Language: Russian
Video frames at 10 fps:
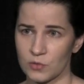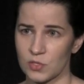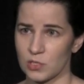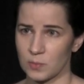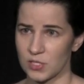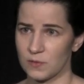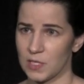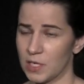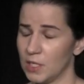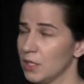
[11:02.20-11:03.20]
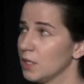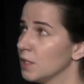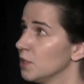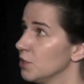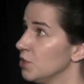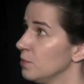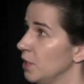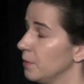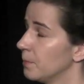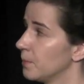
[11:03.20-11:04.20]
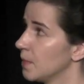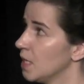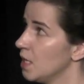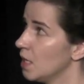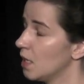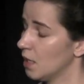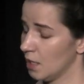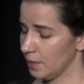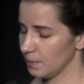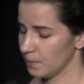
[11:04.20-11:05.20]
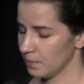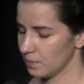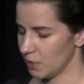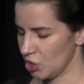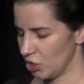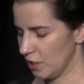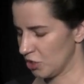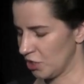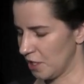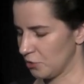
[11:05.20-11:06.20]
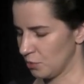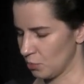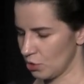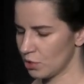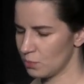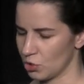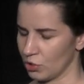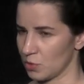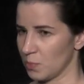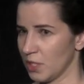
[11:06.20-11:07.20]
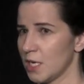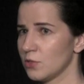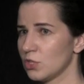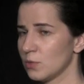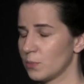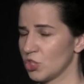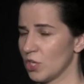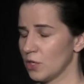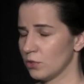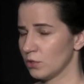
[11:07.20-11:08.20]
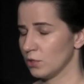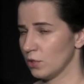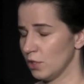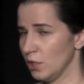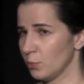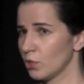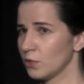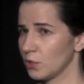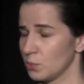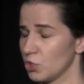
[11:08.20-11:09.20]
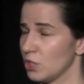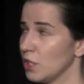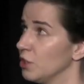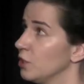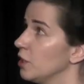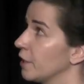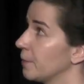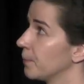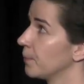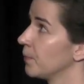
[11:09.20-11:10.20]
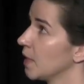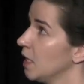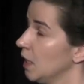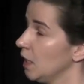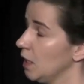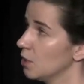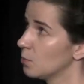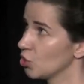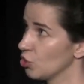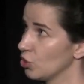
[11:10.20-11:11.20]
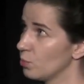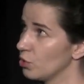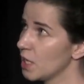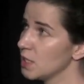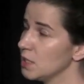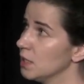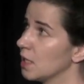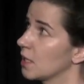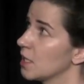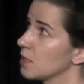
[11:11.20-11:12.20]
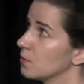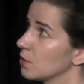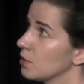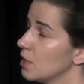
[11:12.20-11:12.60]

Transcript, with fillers: с атмосферой э, Земли. А, точнее, рождаются мезоны, мезоны распадаются, порождают э, лептоны, в том числе нейтрино. И их можно наблюдать и как раз вот